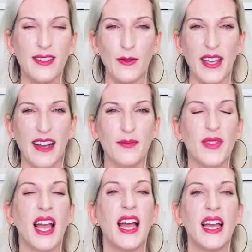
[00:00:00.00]
Via.
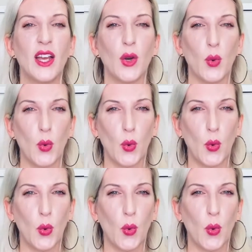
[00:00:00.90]

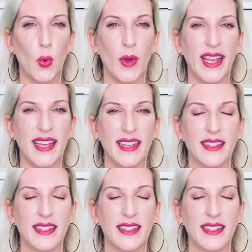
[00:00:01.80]
Ui.